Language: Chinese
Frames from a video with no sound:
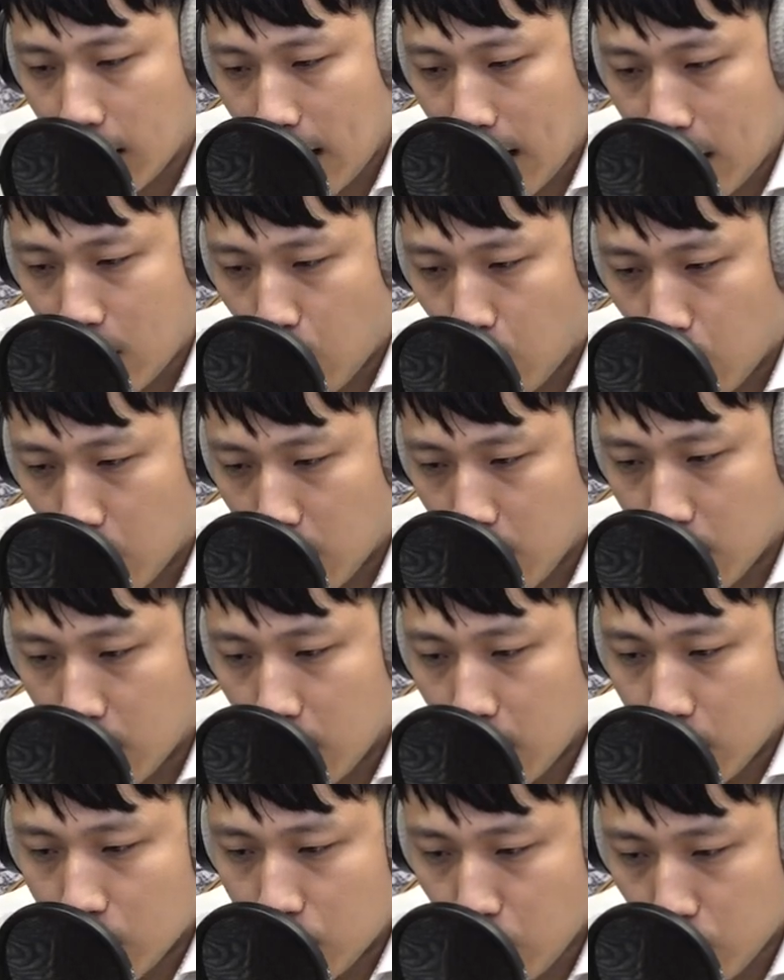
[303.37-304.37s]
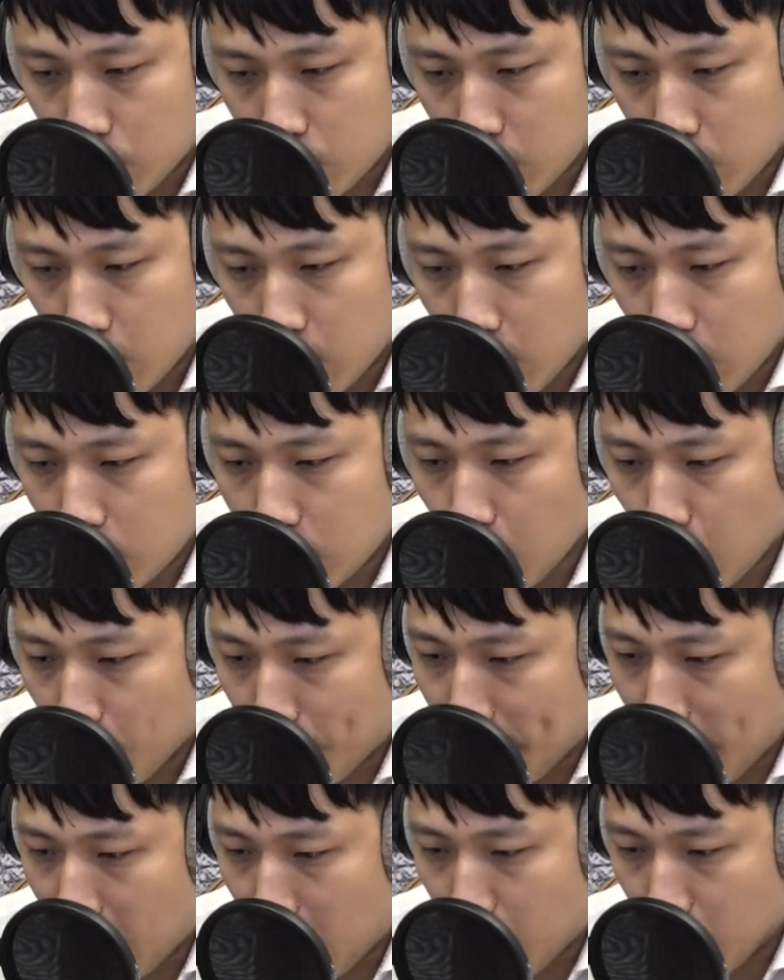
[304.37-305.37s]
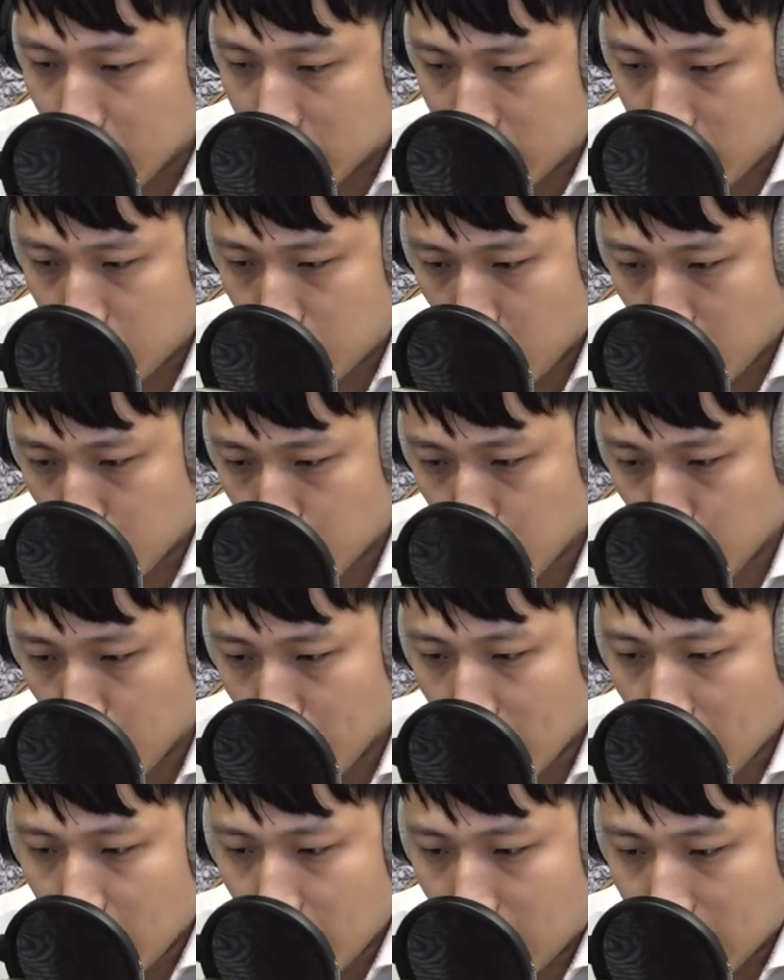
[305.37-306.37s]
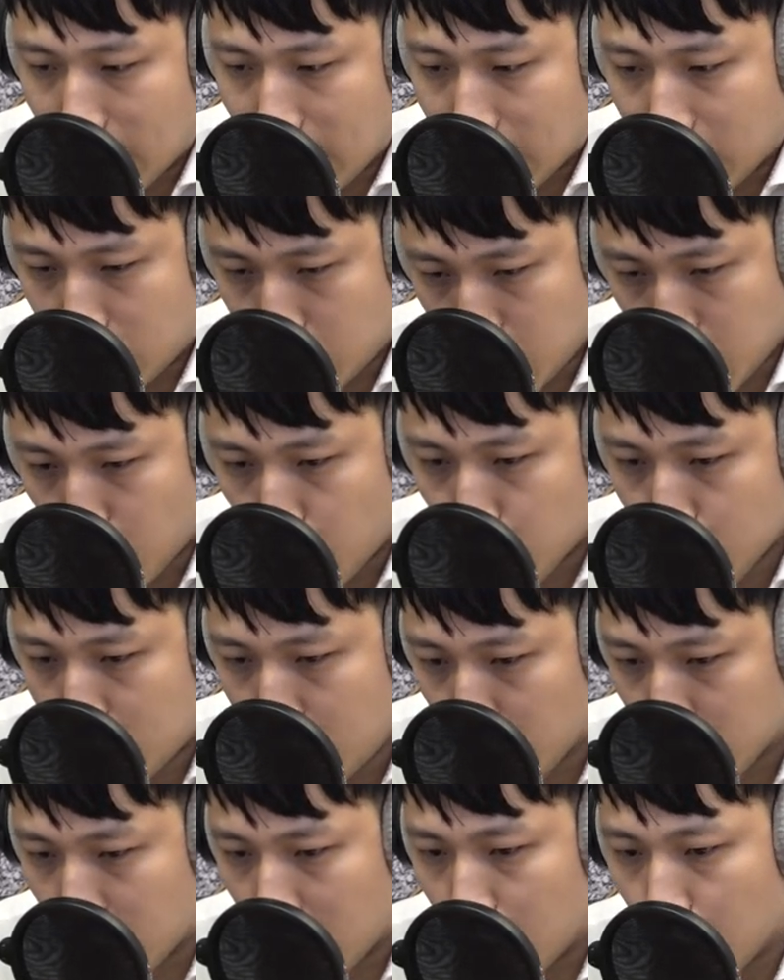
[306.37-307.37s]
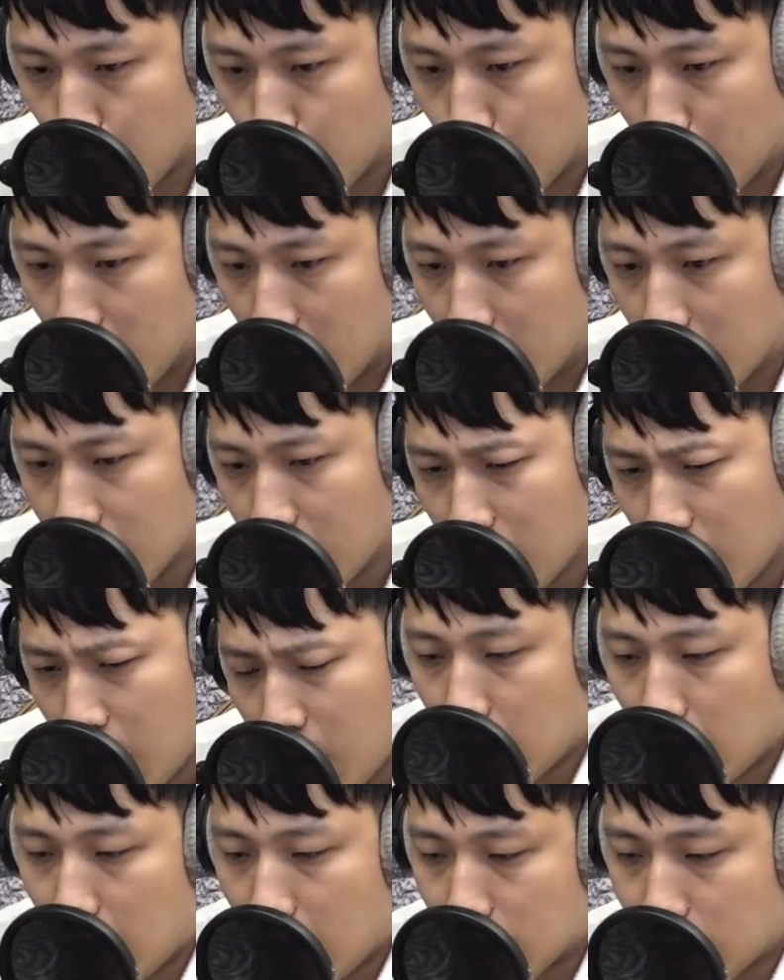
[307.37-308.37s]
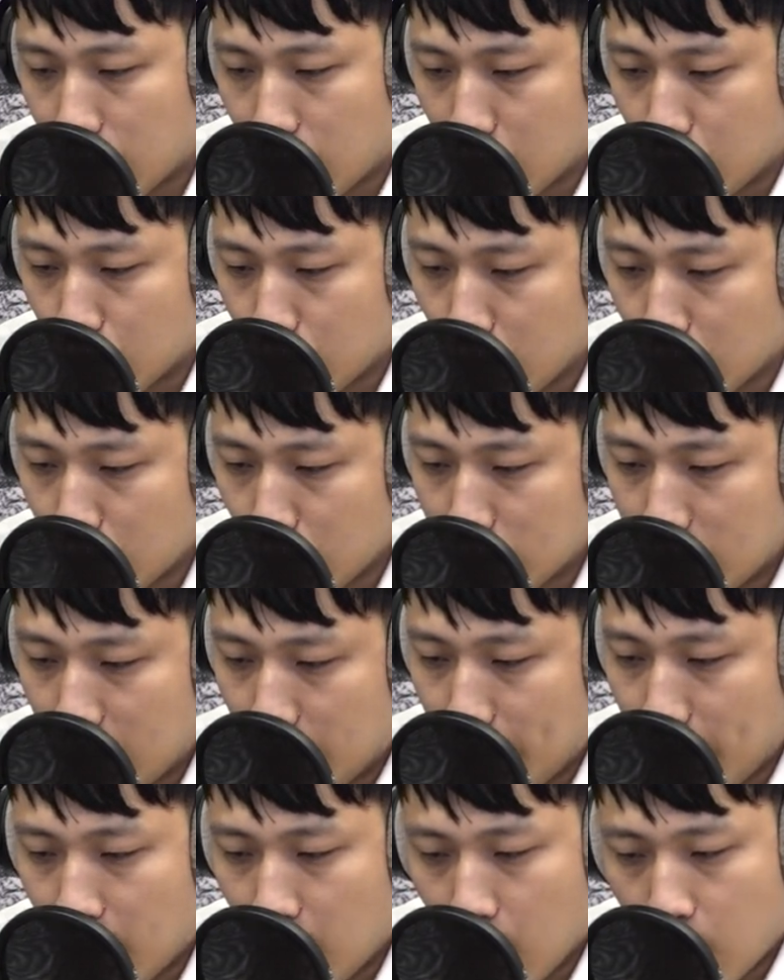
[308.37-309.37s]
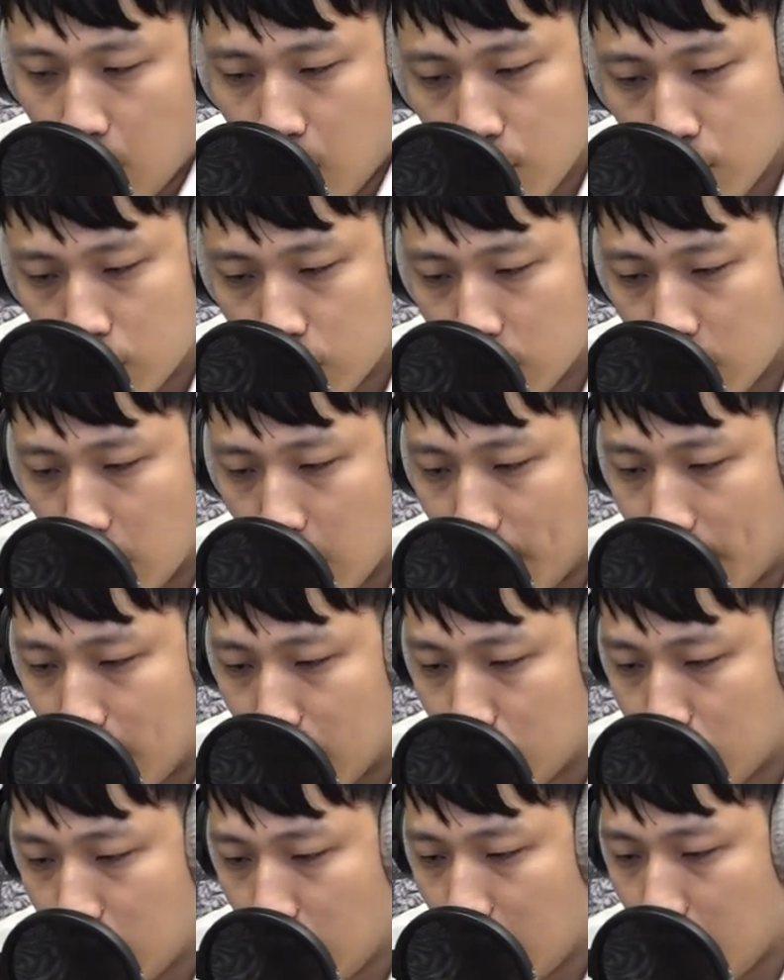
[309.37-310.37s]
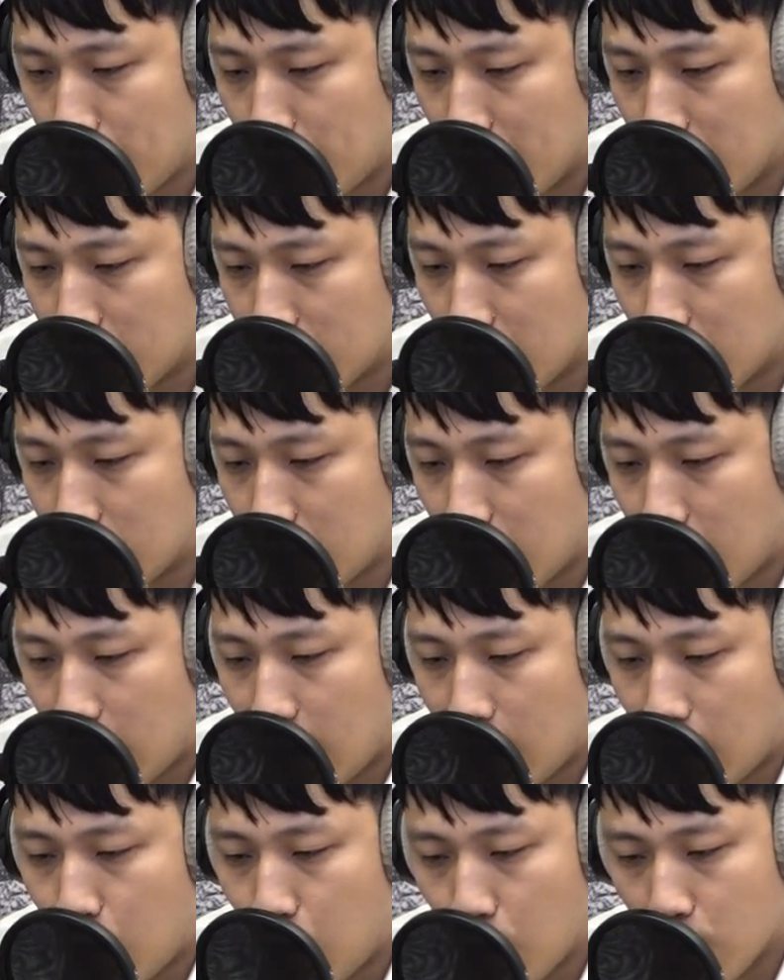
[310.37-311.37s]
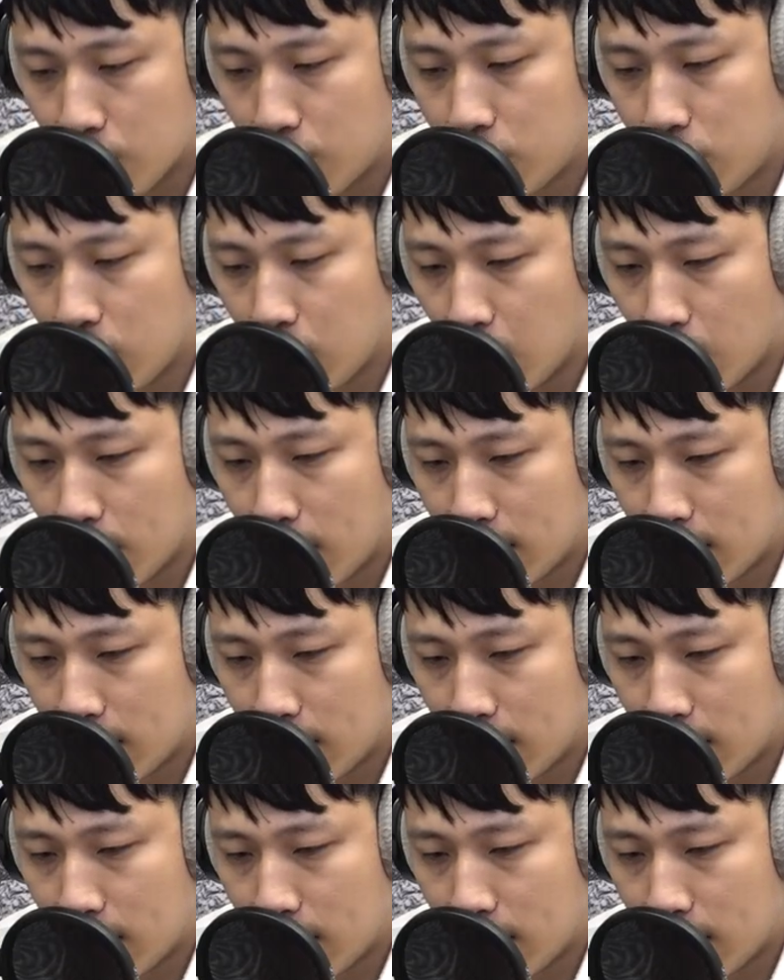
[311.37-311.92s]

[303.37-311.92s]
内容呢，就是肉票纪水树他在求救的录音。”那季雪书就说自己被人控制了嘛，需要一笔钱才可以获释哦。